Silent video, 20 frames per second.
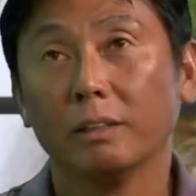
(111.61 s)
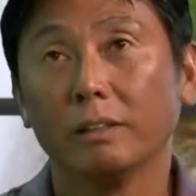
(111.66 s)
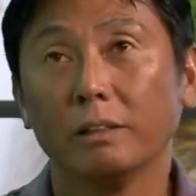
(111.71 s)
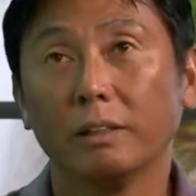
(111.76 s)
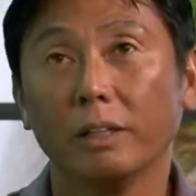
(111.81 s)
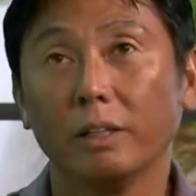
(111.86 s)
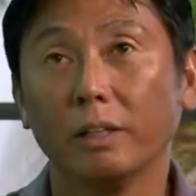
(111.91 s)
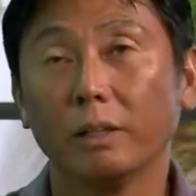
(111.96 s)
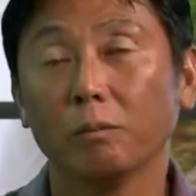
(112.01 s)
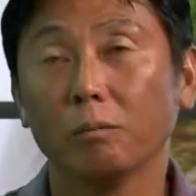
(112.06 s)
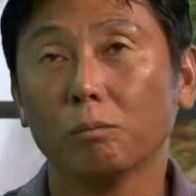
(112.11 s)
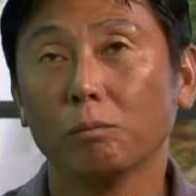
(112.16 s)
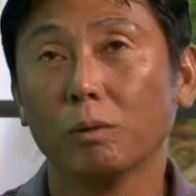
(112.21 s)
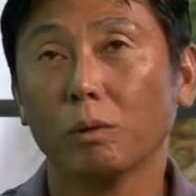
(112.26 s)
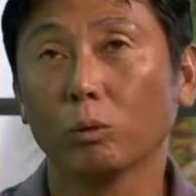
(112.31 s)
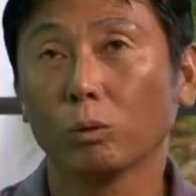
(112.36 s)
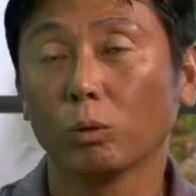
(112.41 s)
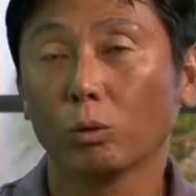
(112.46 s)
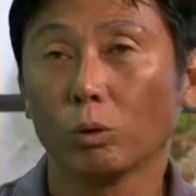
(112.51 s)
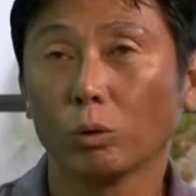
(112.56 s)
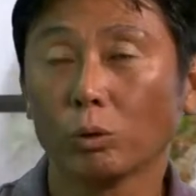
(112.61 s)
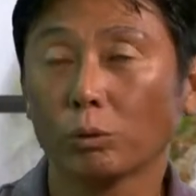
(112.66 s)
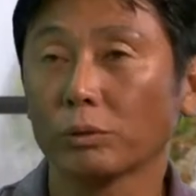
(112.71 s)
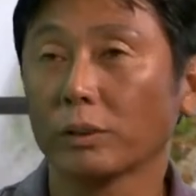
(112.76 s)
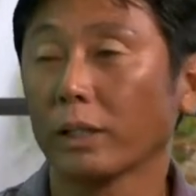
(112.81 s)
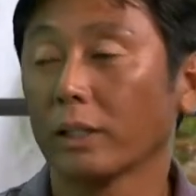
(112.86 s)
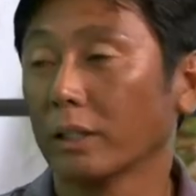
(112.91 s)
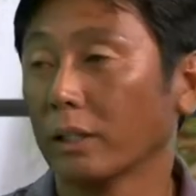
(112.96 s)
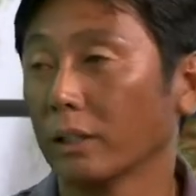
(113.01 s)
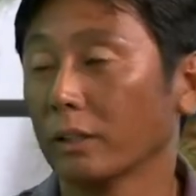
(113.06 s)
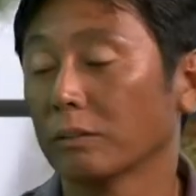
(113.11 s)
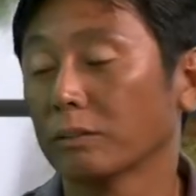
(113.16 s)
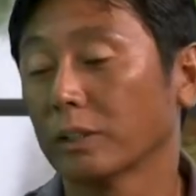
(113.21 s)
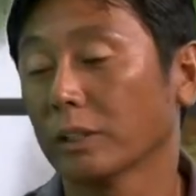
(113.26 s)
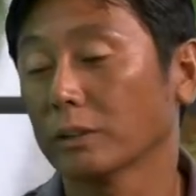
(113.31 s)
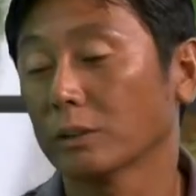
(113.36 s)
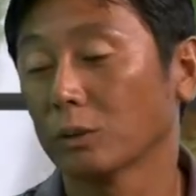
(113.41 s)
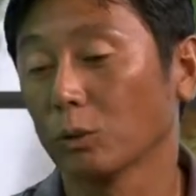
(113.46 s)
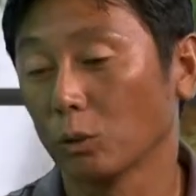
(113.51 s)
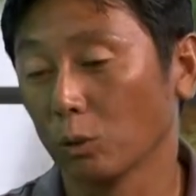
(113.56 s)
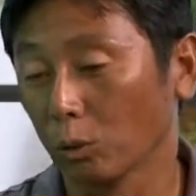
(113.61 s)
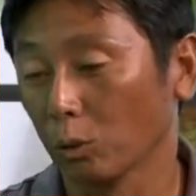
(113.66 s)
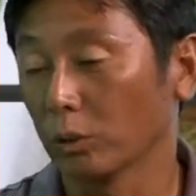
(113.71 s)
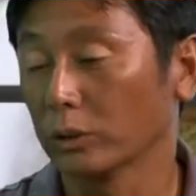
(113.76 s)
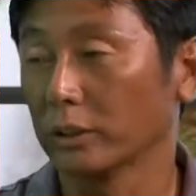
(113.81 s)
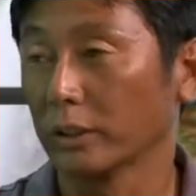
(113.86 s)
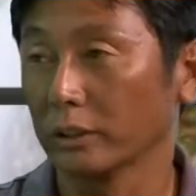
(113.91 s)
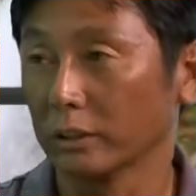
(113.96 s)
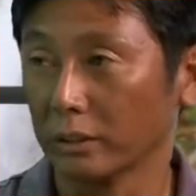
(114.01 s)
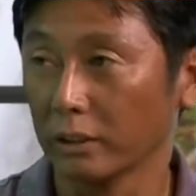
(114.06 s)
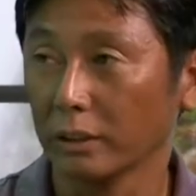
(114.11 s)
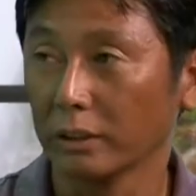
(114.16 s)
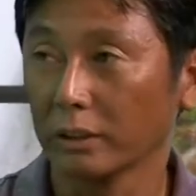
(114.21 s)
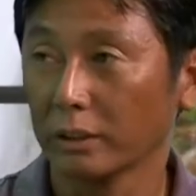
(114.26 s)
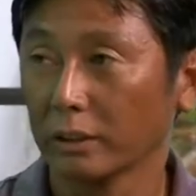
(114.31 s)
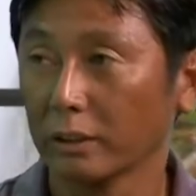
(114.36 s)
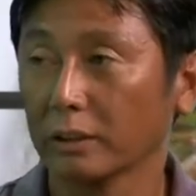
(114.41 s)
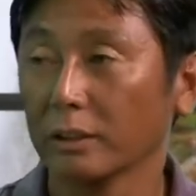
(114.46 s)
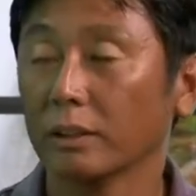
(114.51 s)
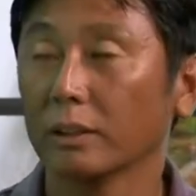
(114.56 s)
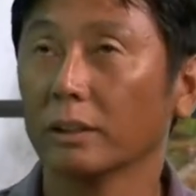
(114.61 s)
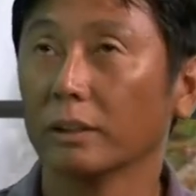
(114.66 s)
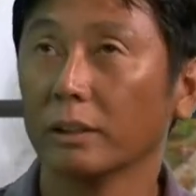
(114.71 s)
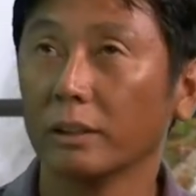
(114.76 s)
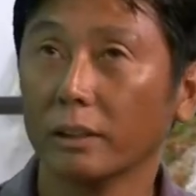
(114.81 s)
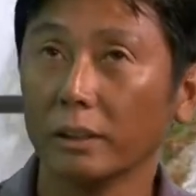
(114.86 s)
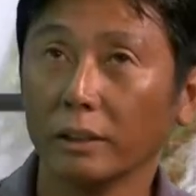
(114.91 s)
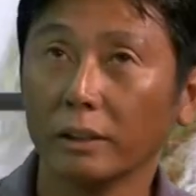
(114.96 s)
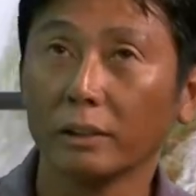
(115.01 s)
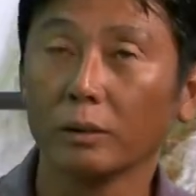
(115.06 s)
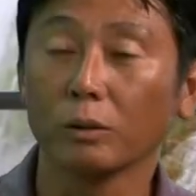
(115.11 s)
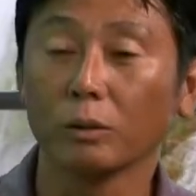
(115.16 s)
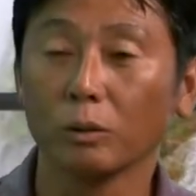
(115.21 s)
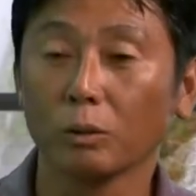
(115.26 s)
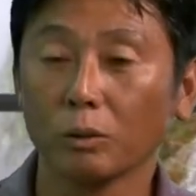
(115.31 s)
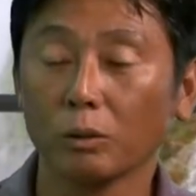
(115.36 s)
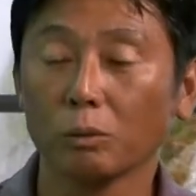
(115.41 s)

で、まあ、弟と2人で2つの養護施設で、はい、えーと、